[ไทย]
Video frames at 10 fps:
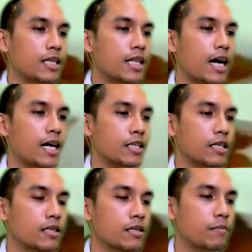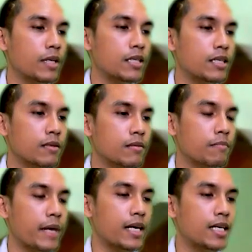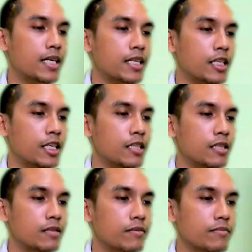ข้างล่างเนี่ย เป็นแบ่งครึ่งอีกทีหนึ่ง